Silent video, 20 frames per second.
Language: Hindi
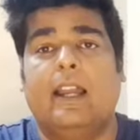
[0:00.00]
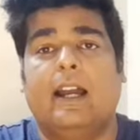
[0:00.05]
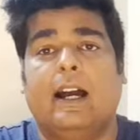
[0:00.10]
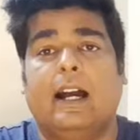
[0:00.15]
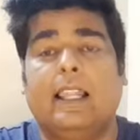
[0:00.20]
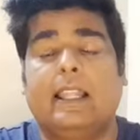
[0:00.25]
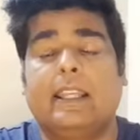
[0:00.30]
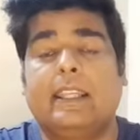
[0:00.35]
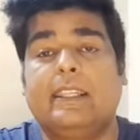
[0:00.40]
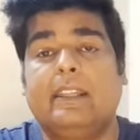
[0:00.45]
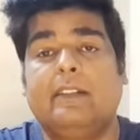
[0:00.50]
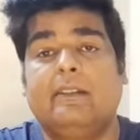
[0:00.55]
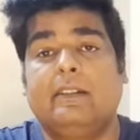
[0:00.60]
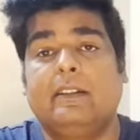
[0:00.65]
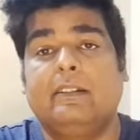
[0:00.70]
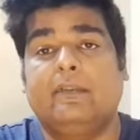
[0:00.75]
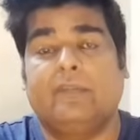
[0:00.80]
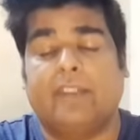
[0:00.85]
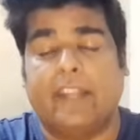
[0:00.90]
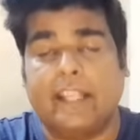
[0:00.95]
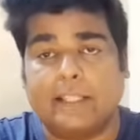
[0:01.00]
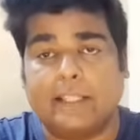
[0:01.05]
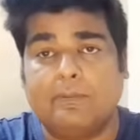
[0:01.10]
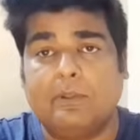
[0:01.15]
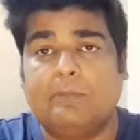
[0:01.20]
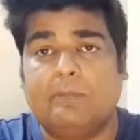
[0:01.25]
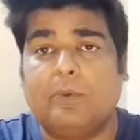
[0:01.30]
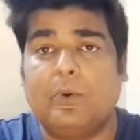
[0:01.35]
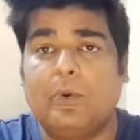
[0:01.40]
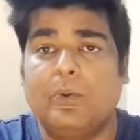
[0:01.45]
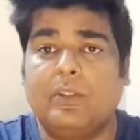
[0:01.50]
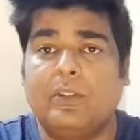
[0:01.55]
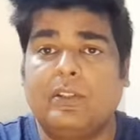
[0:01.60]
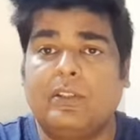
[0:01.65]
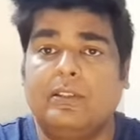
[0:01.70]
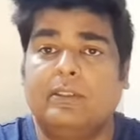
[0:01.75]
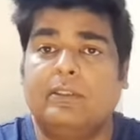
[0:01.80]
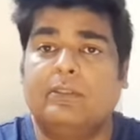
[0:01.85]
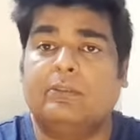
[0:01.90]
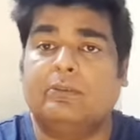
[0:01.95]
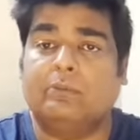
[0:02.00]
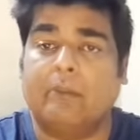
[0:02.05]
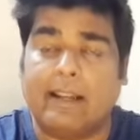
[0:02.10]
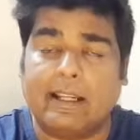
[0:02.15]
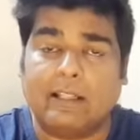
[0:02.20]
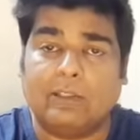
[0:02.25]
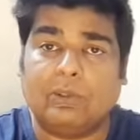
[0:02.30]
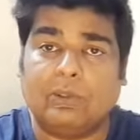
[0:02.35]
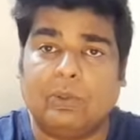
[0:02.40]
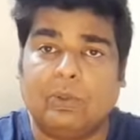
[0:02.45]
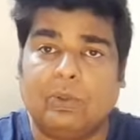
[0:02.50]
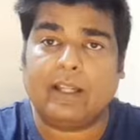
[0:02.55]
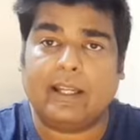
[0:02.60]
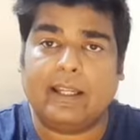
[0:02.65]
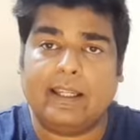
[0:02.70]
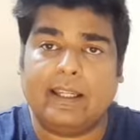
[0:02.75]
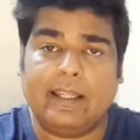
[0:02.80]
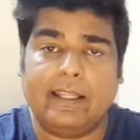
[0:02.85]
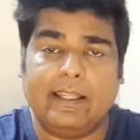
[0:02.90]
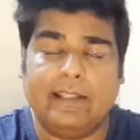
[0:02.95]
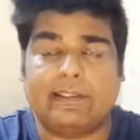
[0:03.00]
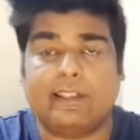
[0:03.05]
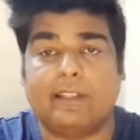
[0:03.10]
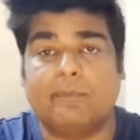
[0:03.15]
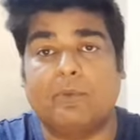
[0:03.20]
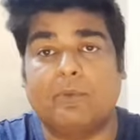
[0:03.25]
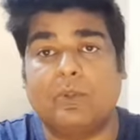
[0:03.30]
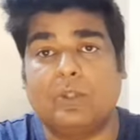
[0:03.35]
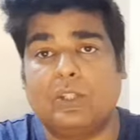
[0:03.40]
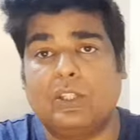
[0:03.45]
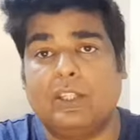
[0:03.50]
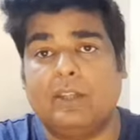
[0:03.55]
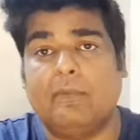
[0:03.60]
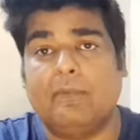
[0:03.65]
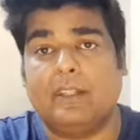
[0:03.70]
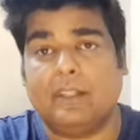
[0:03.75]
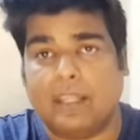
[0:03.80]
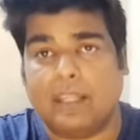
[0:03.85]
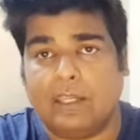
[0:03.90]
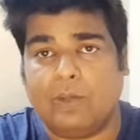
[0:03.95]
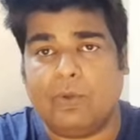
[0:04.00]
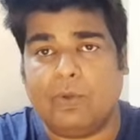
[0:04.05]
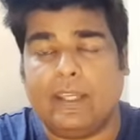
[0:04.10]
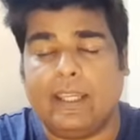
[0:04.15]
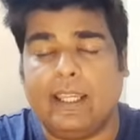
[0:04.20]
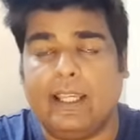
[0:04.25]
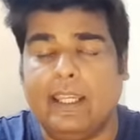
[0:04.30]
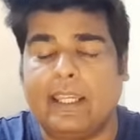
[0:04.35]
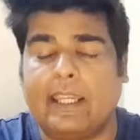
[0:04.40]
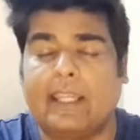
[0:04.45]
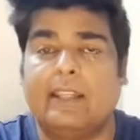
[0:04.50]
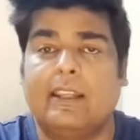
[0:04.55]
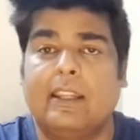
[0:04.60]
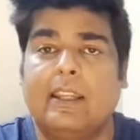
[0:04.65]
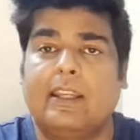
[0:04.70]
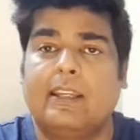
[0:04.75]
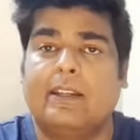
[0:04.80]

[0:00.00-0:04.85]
हालांकि ये फेसबुक पोस्ट वायरल तो रहा है इसकी पुष्टि अभी नहीं हुई है लेकिन